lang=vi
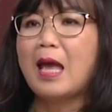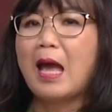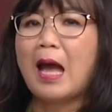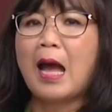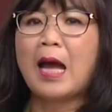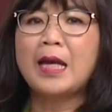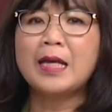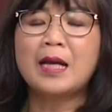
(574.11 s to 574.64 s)

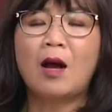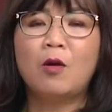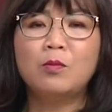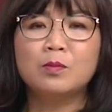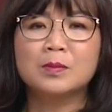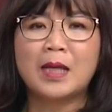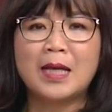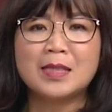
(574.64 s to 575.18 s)
ai
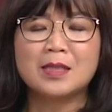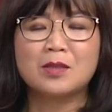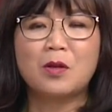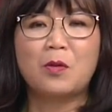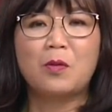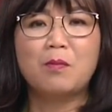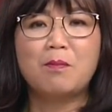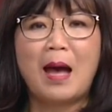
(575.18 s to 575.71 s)
không test
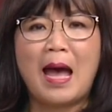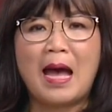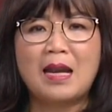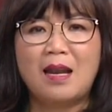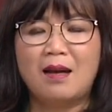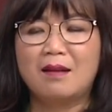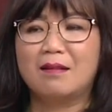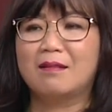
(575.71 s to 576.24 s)
đủ 3
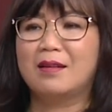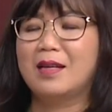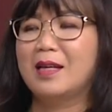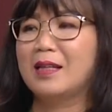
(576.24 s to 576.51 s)
lần